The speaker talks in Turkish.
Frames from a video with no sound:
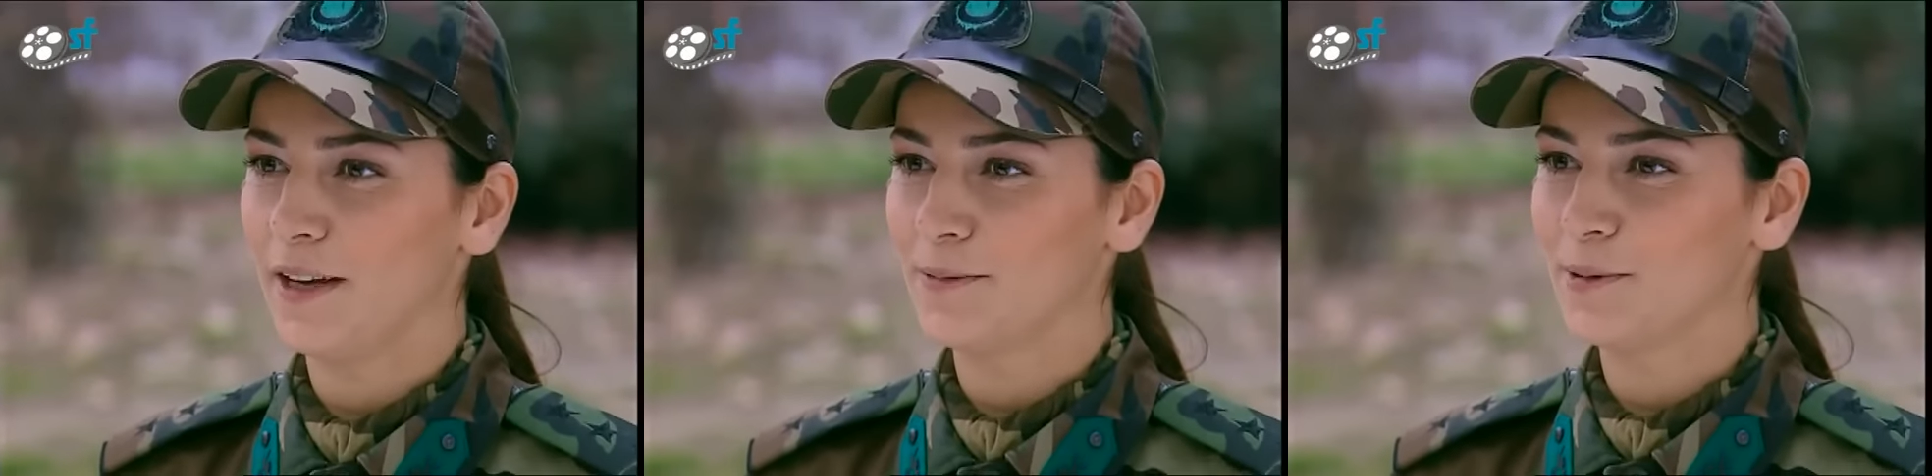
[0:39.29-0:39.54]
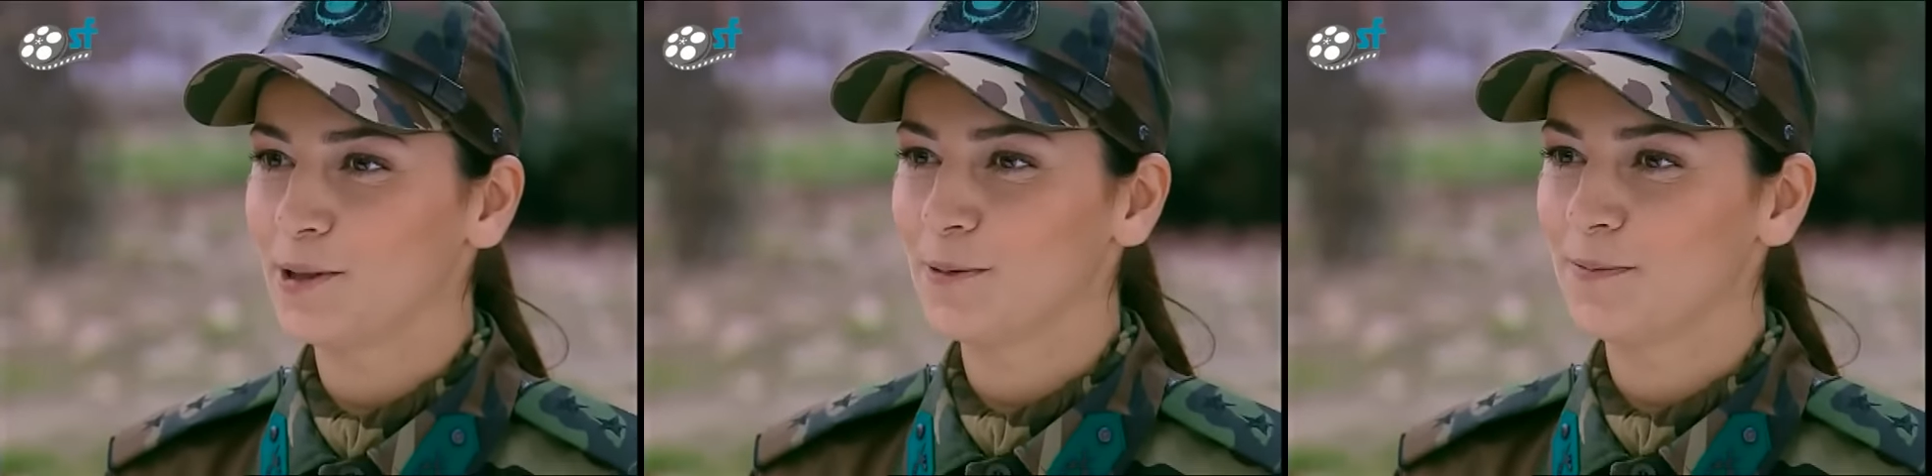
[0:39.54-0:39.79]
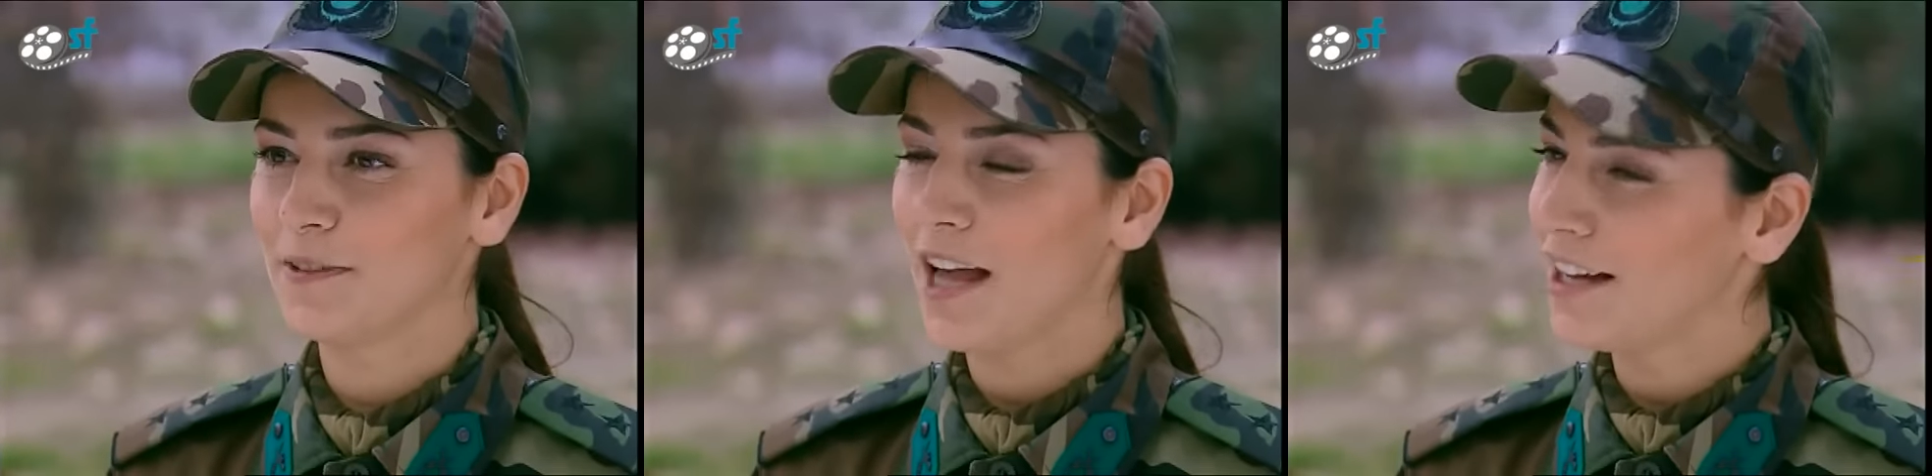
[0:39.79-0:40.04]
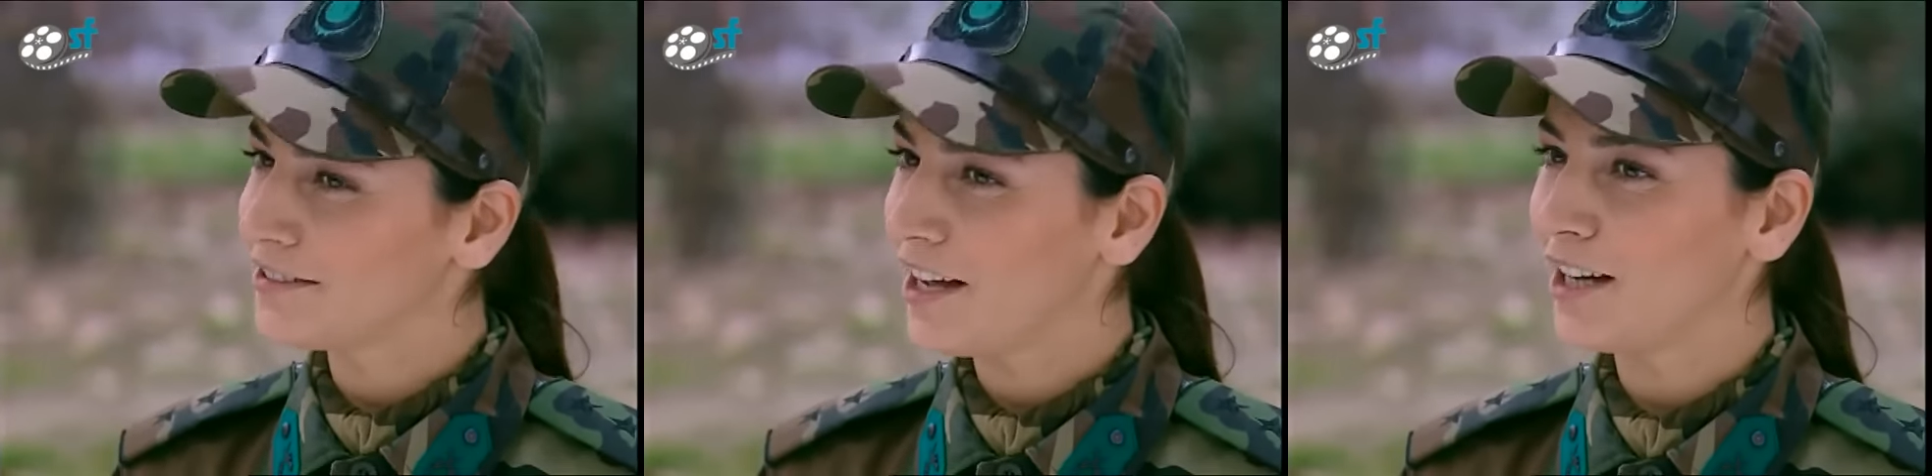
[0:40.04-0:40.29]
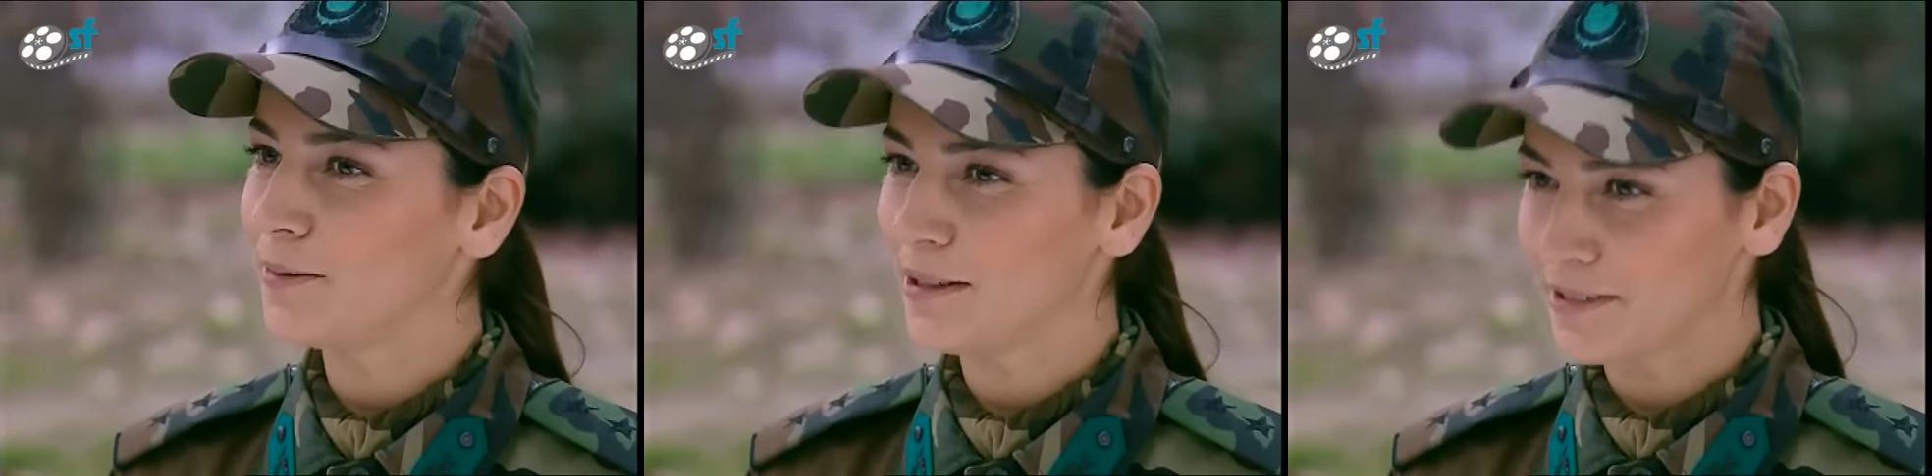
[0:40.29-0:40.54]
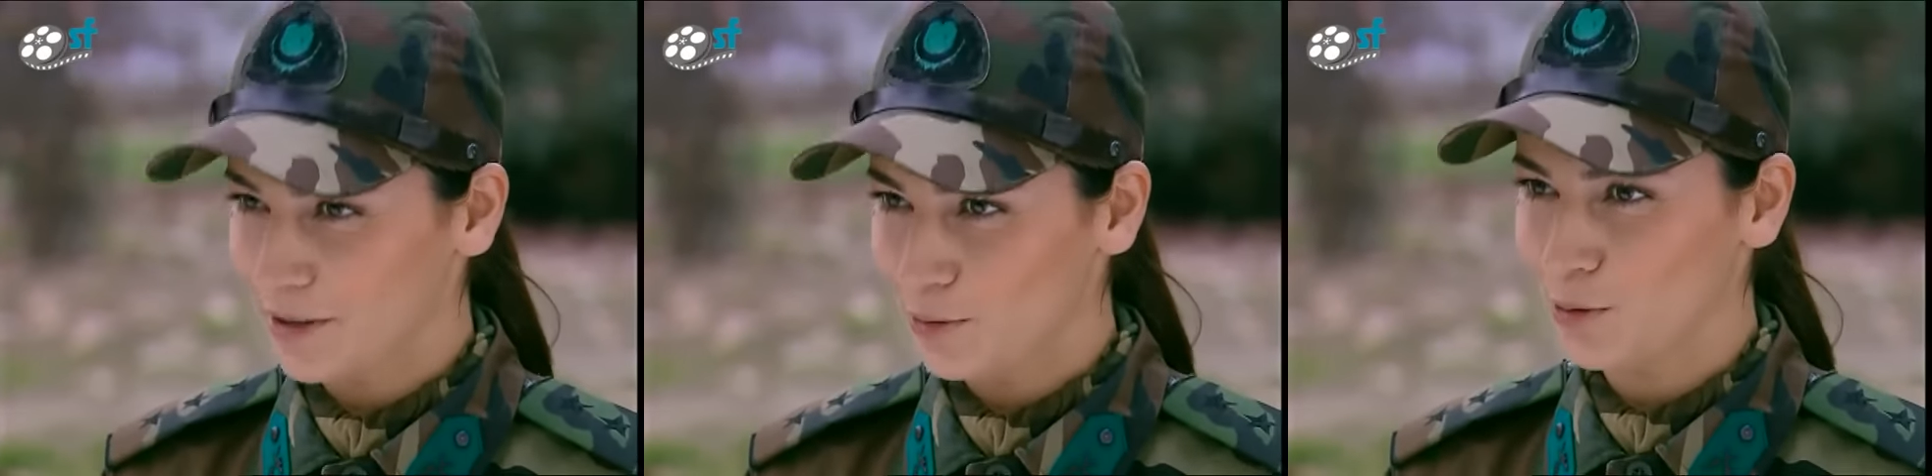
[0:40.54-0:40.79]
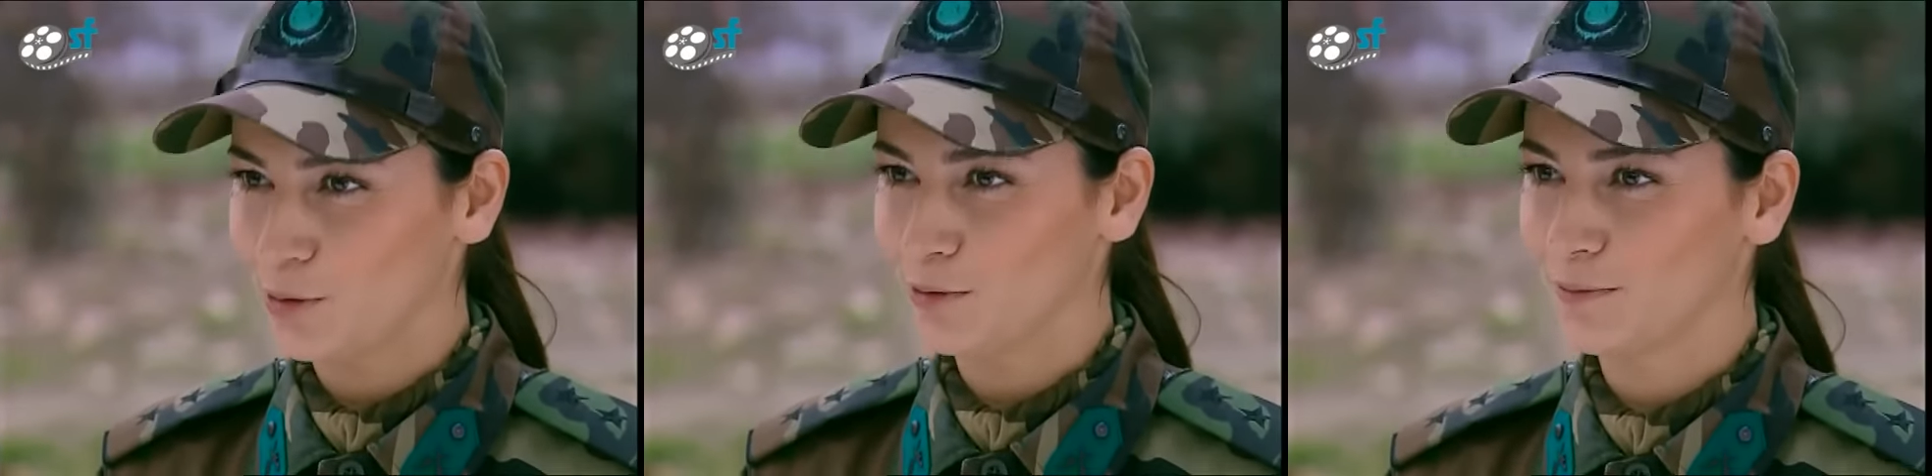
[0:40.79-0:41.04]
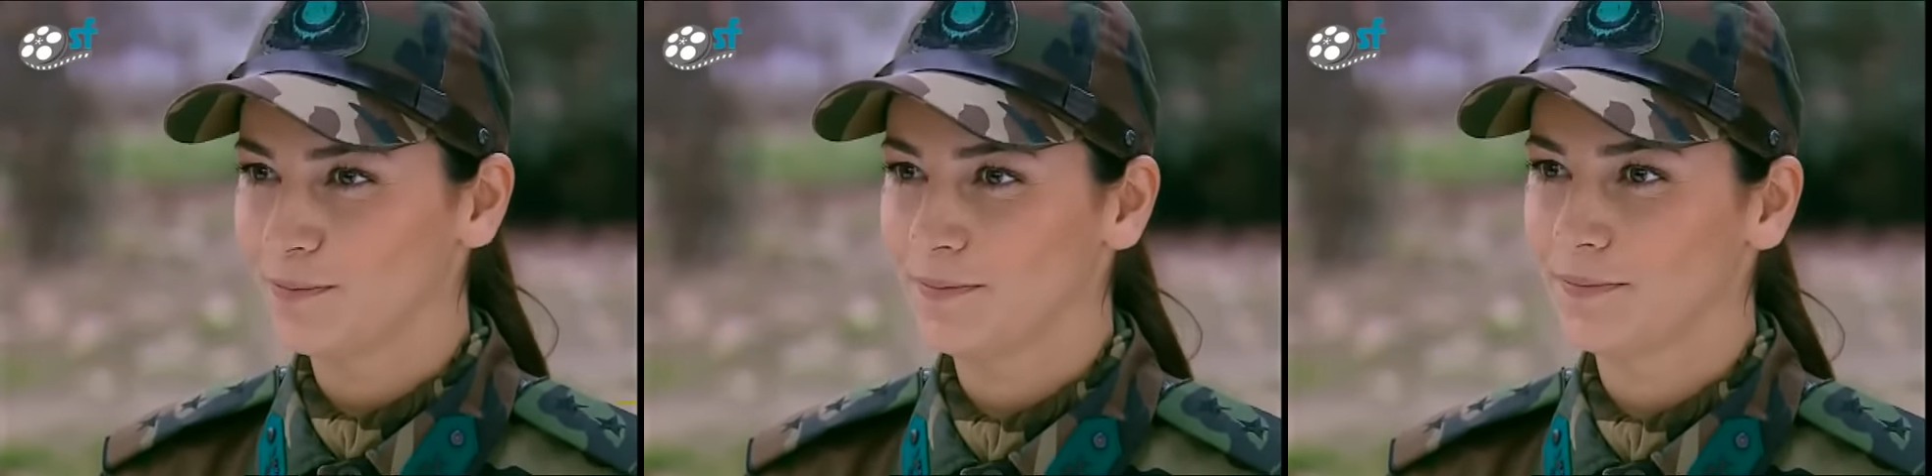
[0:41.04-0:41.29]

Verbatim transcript: etmiş. Yani talimatlara uygun.